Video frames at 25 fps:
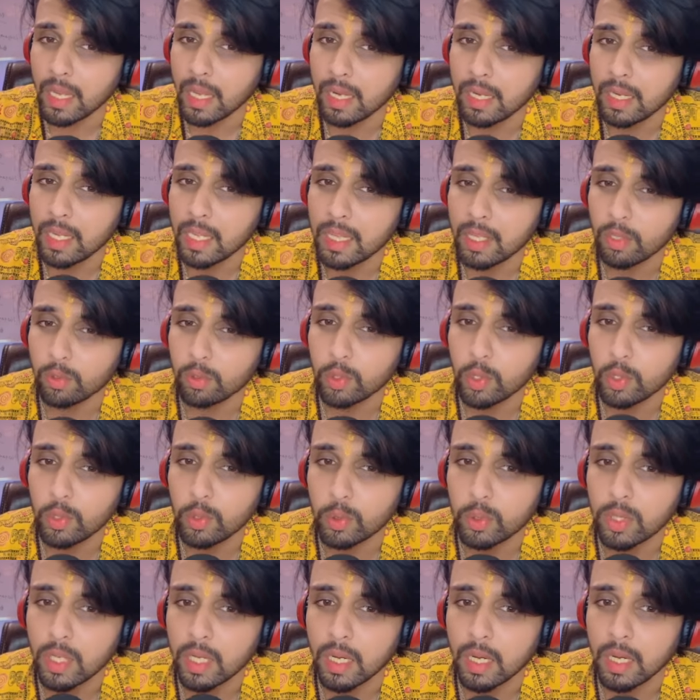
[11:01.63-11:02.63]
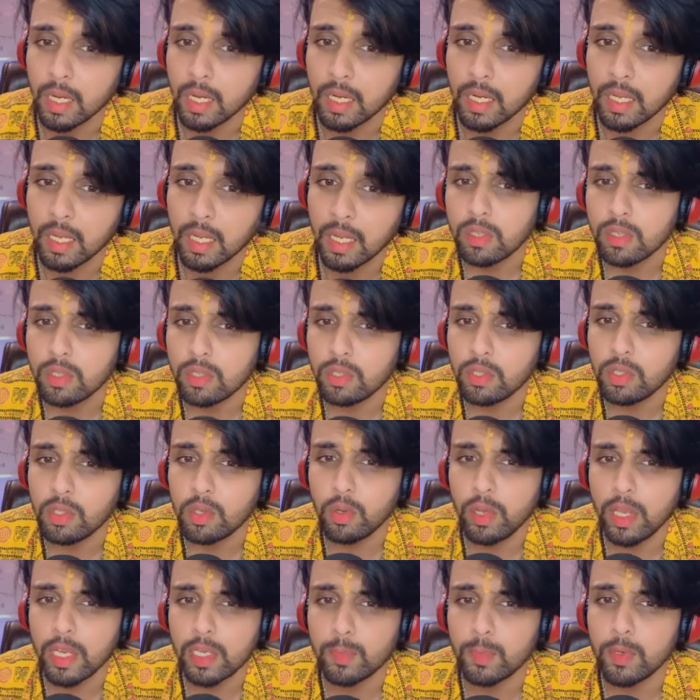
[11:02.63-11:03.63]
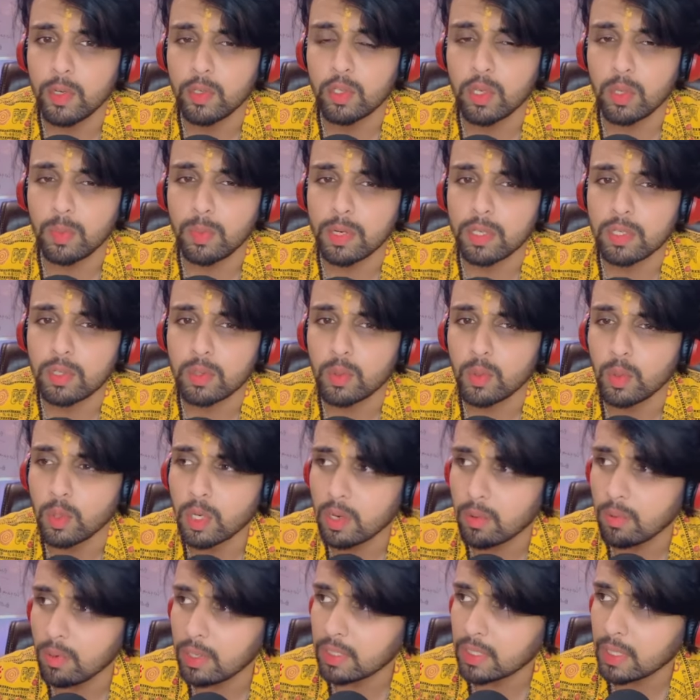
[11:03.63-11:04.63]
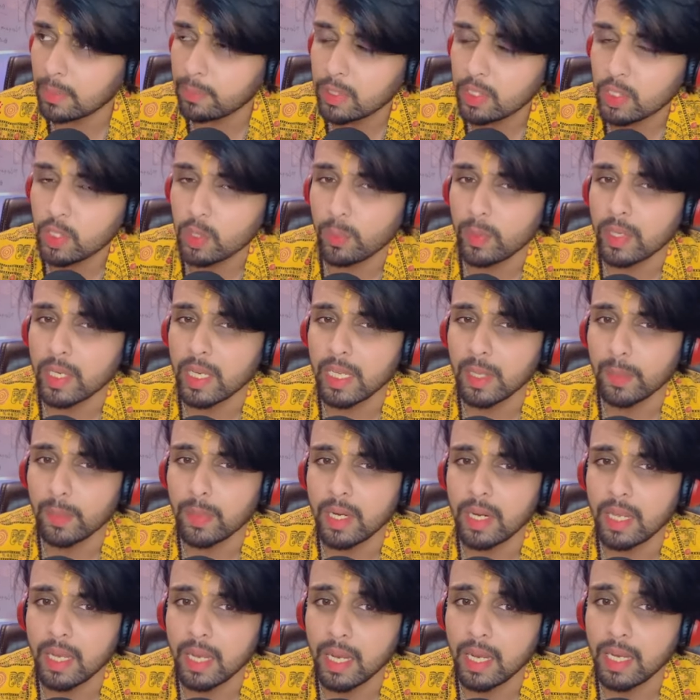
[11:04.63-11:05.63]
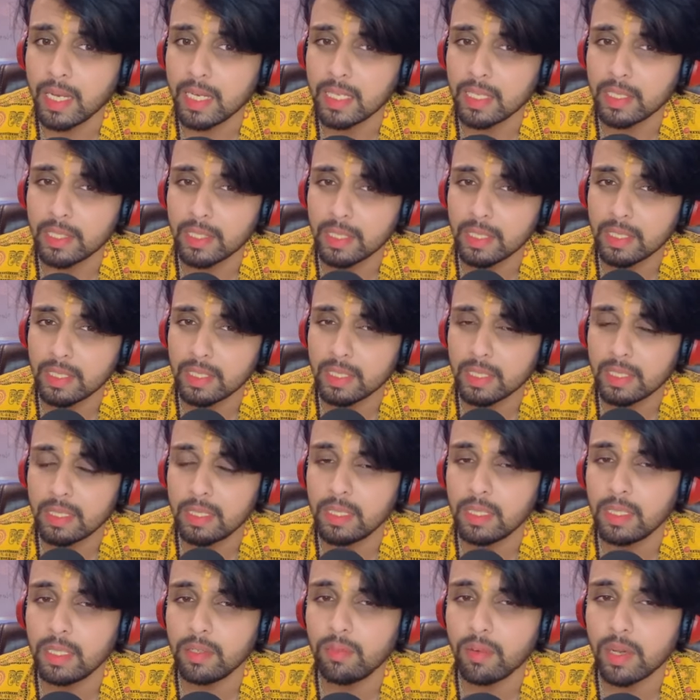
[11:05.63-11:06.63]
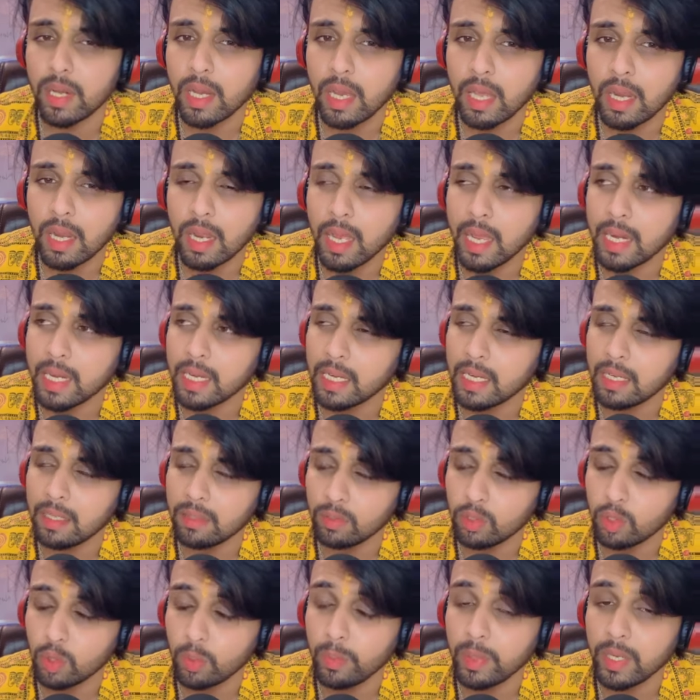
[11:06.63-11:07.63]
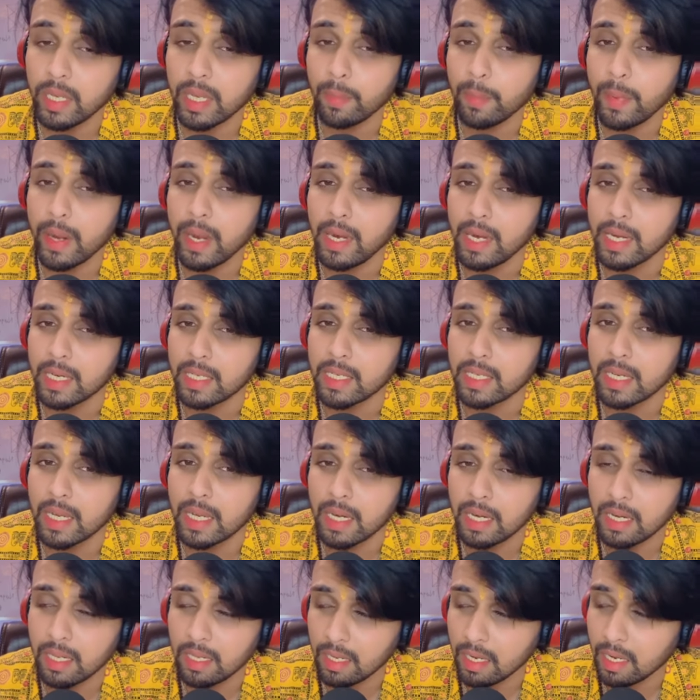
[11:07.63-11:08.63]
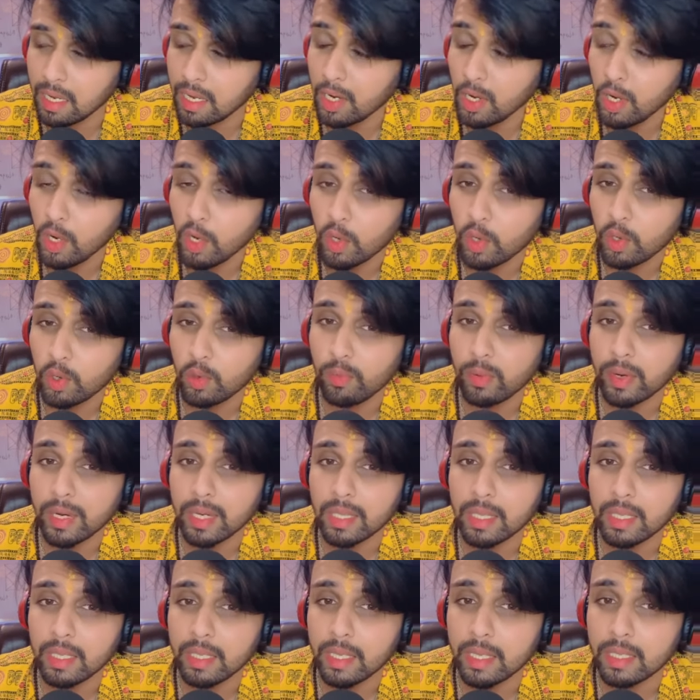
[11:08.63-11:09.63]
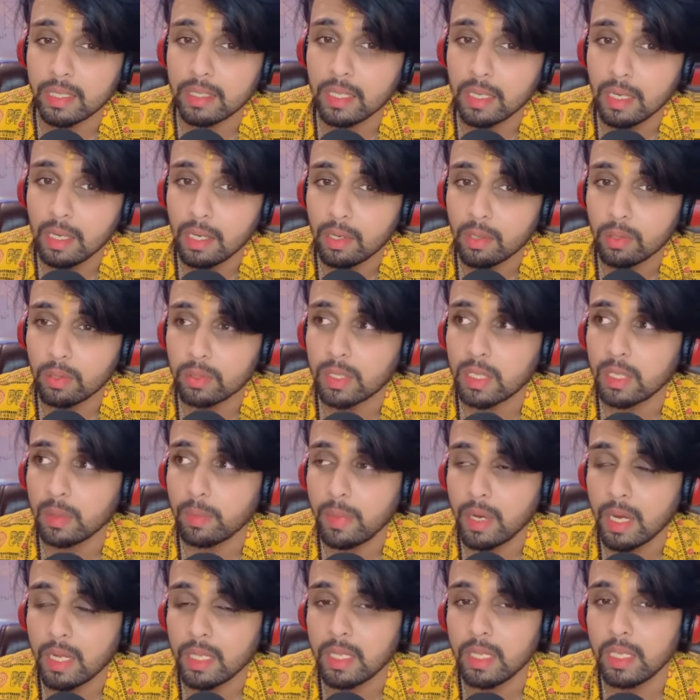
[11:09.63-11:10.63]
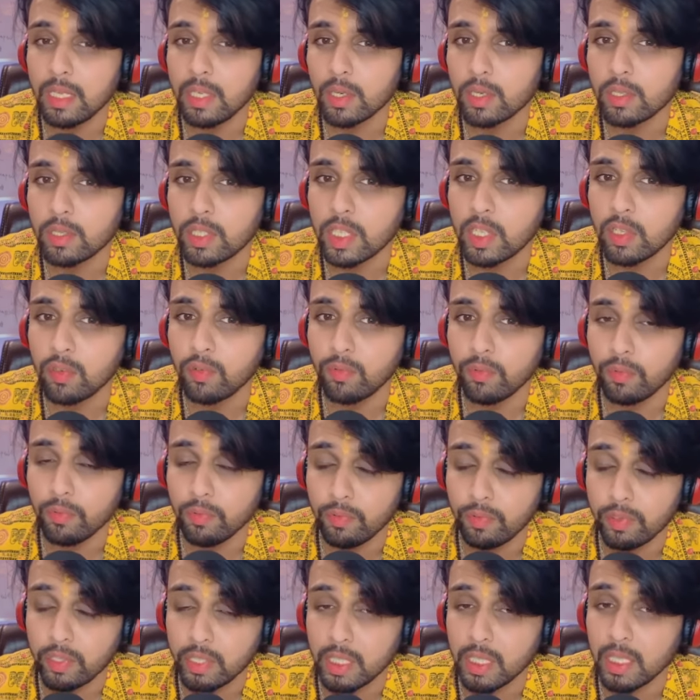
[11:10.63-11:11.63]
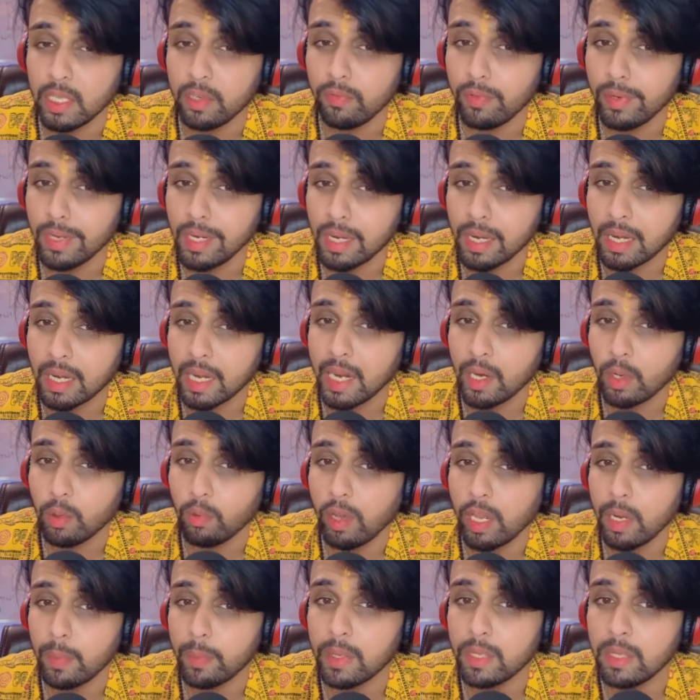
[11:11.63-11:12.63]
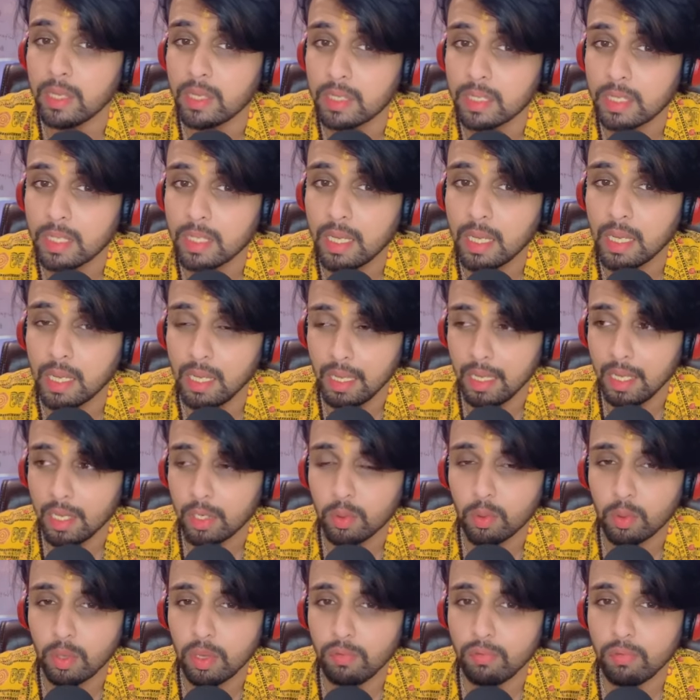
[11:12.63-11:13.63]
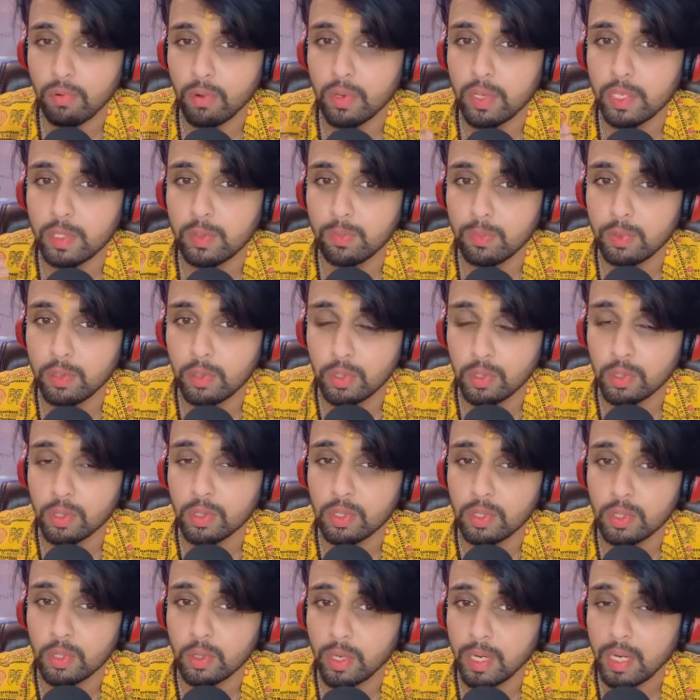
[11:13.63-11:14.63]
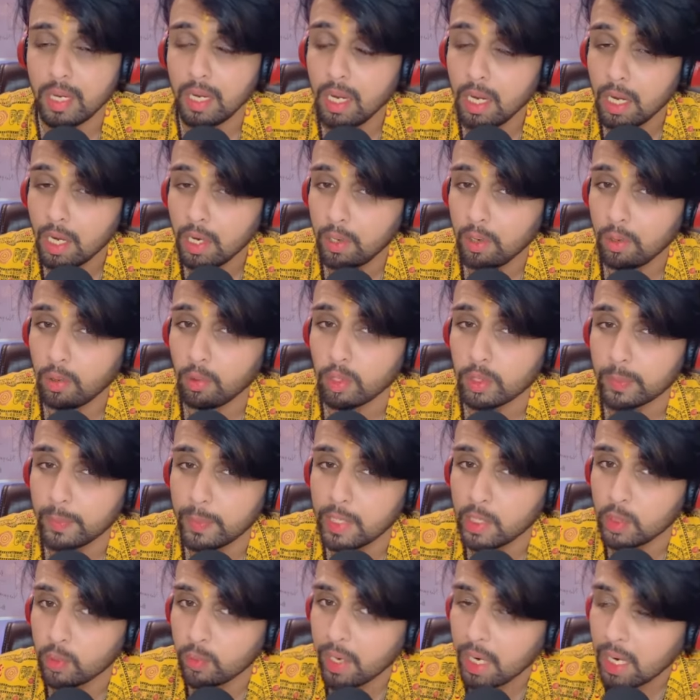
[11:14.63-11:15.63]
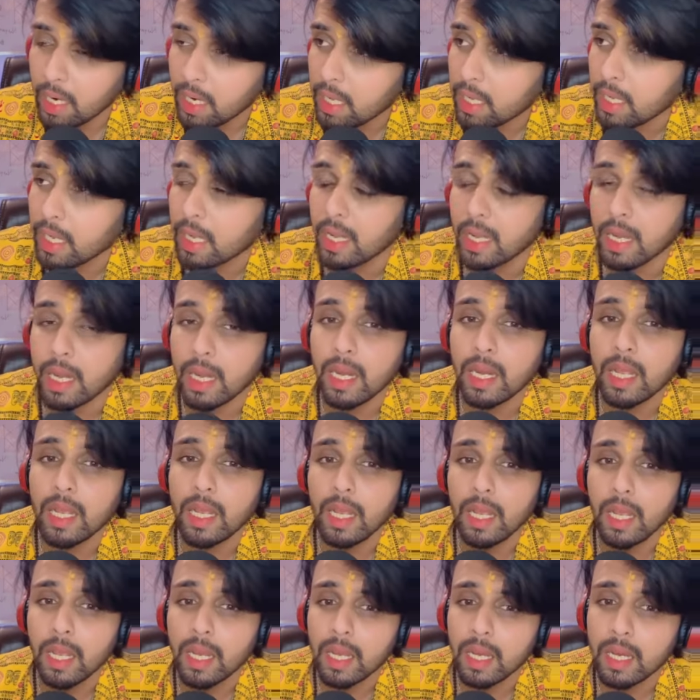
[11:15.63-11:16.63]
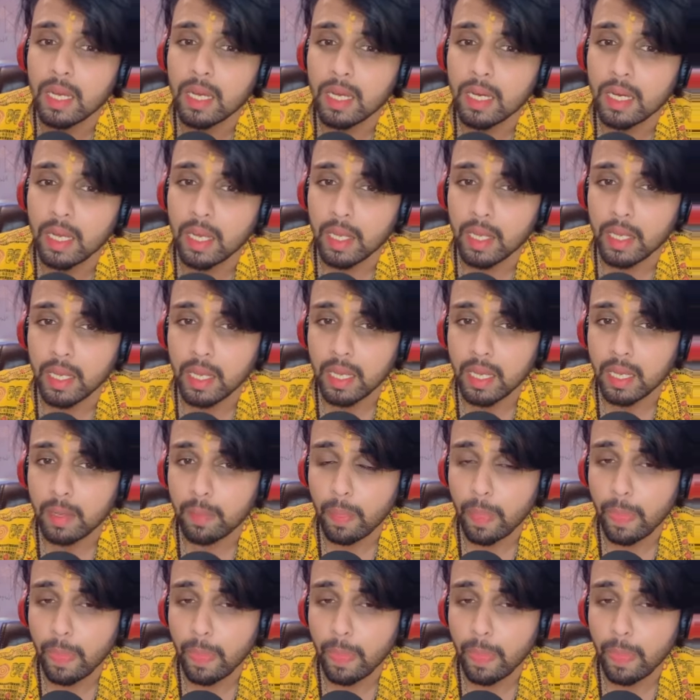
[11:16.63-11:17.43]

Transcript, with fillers: के लिए उसको यूज़ कर रहे हैं ठीक है जो एक स्पिरिचुअल पर्सन होगा वो इन सब चीज़ों में नहीं पड़ेगा सिद्धि वगैरह जो भी है मेडिटेशन करना ओवर द ईयर्स उसके बाद ही और शी शी विल ट्राई टू हेल्प अदर्स ठीक है क्योंकि वो ही जो, जो है ट्रू स्पिरिचुअलिटी है एंड uh, एक